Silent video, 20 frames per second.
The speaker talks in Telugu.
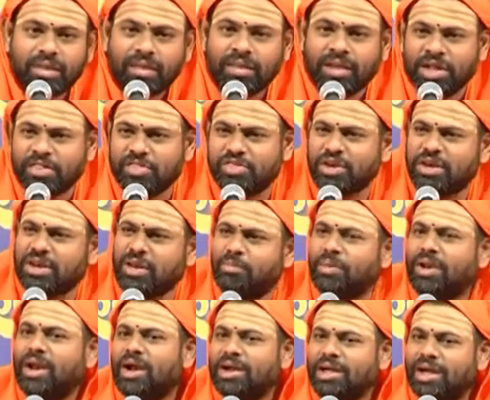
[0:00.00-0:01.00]
నేను
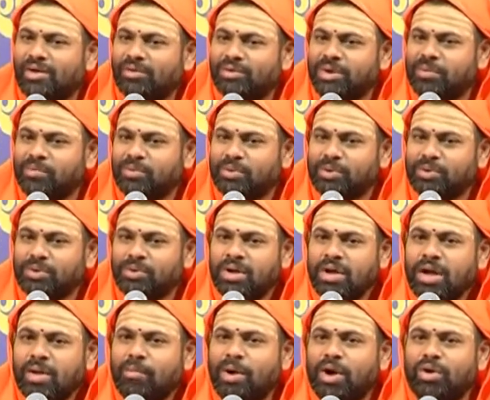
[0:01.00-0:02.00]
చిన్నపిల్లాడిగా ఉన్నప్పుడు
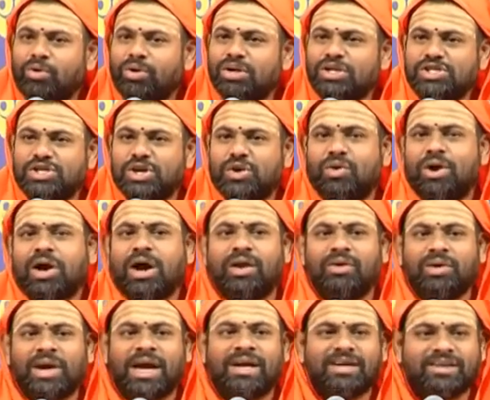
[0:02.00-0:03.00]
మాకు కొన్ని
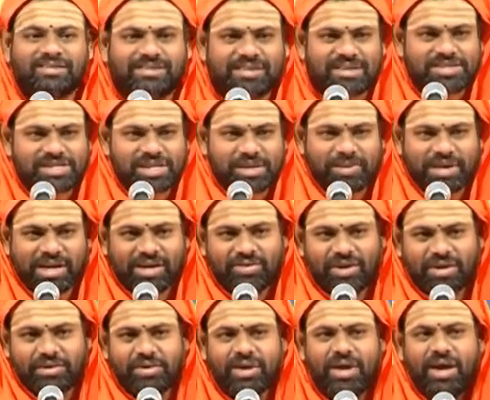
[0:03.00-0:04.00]
శ్లోకాలు కంఠస్థం
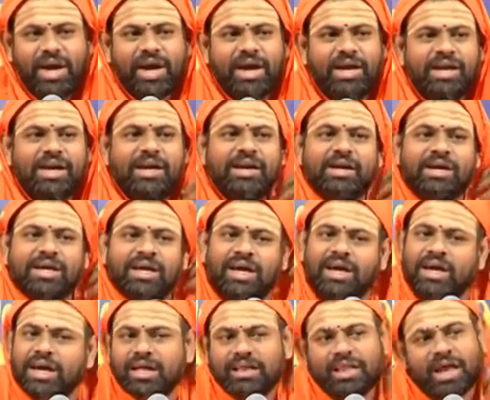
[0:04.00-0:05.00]
చేయమనేవారు ఏంటనంటే
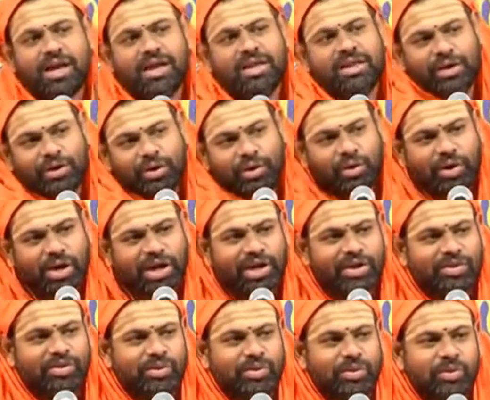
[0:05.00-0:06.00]
తల్లిదండ్రుల
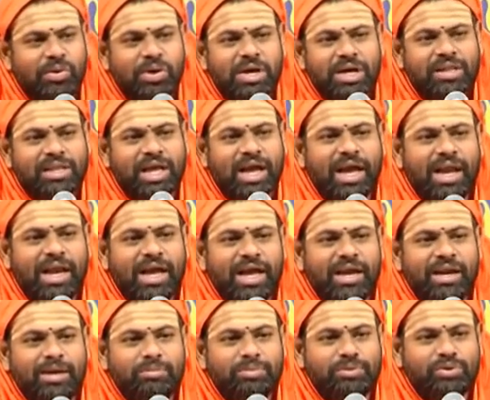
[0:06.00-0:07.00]
ఎందు
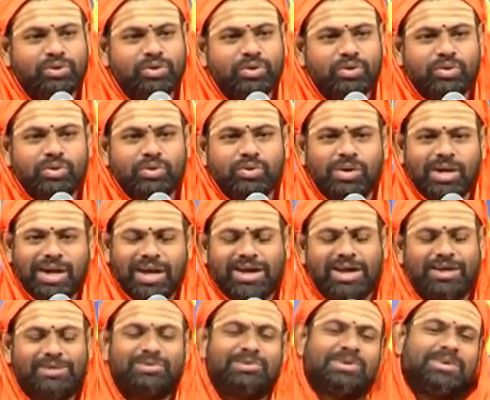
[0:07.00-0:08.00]
దయలేని పుత్రుండు ఇలా
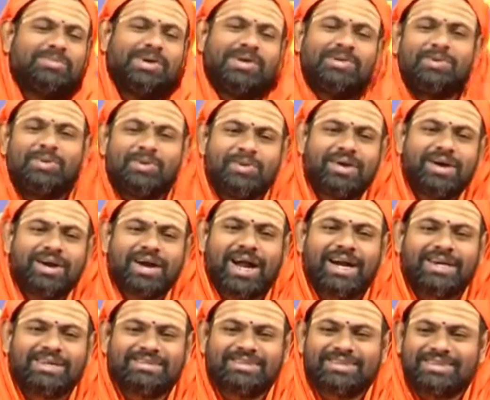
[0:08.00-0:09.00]
కట్టుకుని మేము
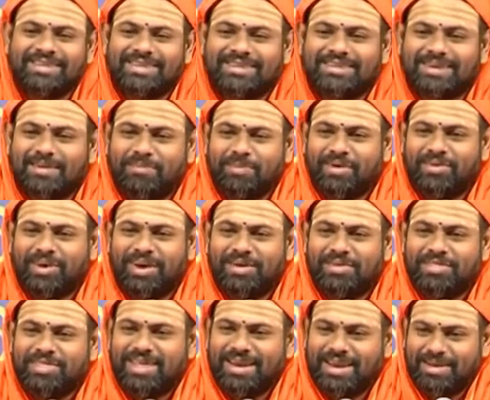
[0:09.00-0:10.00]
కంఠస్థం చేసి చెప్పేవాళ్ళం
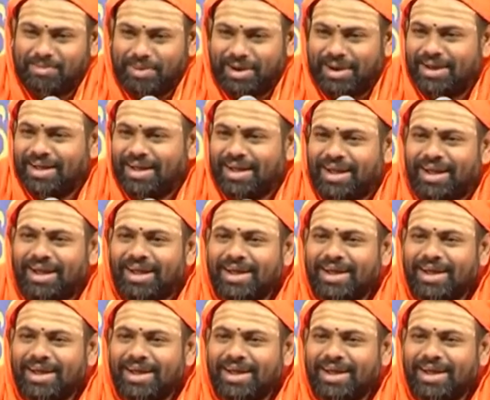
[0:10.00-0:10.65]
చిన్నపిల్లలుగా